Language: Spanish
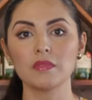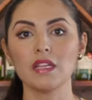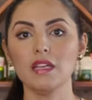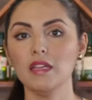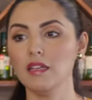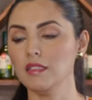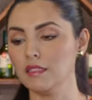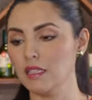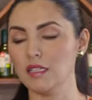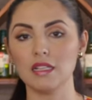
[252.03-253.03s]

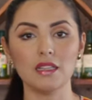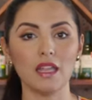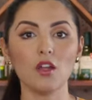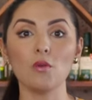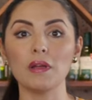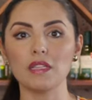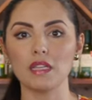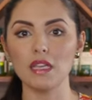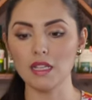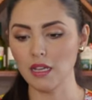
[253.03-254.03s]
este, salteada con
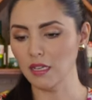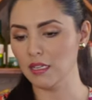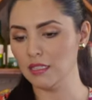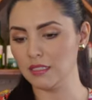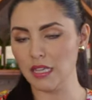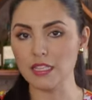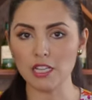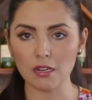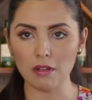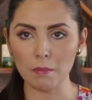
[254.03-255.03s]
mantequilla, se echa
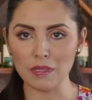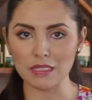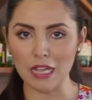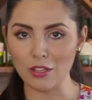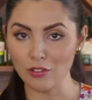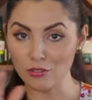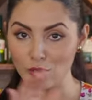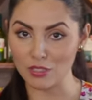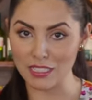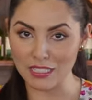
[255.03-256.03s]
arriba el pescado,
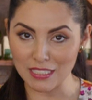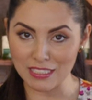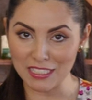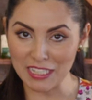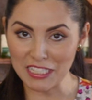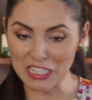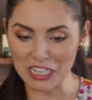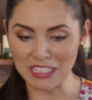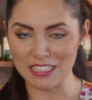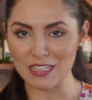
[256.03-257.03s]
tortillas recién
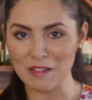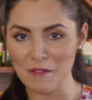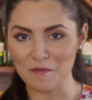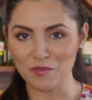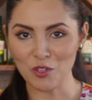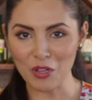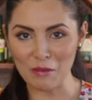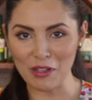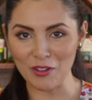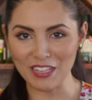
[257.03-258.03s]
hechas, toque
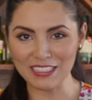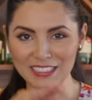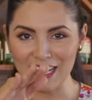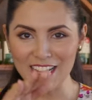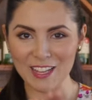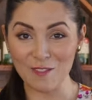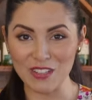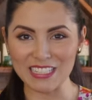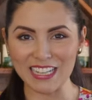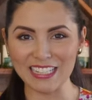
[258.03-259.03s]
mayonesa, el
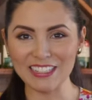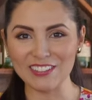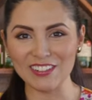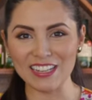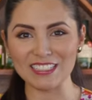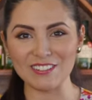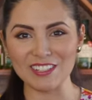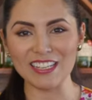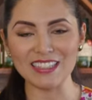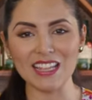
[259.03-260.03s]
pescadito, la
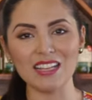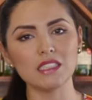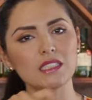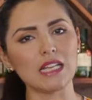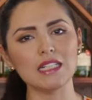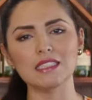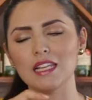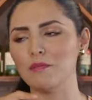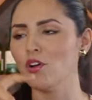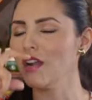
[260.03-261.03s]
cebollita, salsa
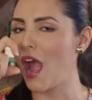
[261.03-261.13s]
limón,